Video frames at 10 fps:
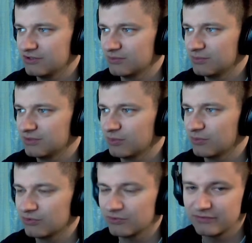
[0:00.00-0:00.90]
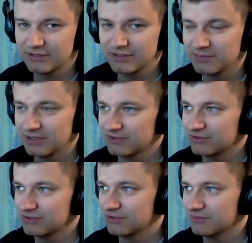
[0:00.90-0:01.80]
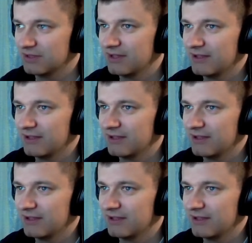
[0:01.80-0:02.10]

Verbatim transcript: i żeby po prostu was nie męczyć tym.